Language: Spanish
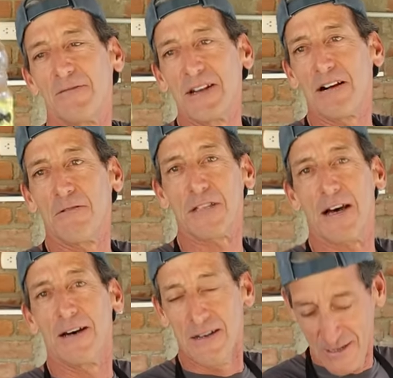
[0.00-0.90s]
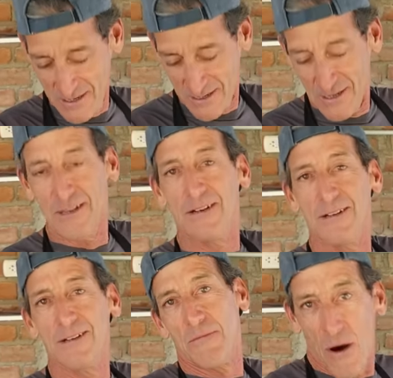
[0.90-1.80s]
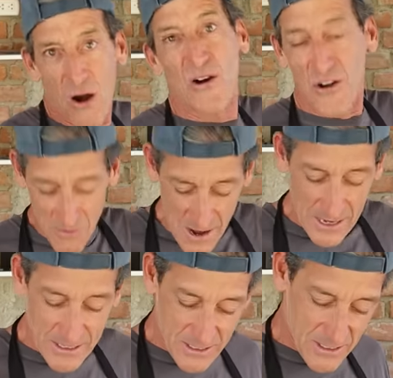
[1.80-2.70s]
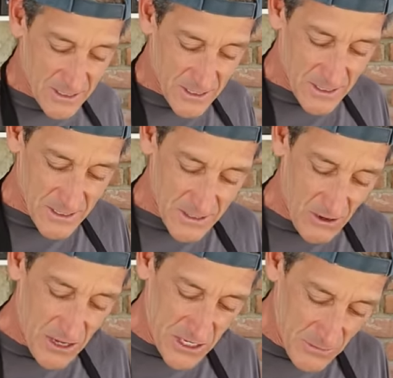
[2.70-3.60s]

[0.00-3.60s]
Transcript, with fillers: mira cómo está. Poco nomás. No eche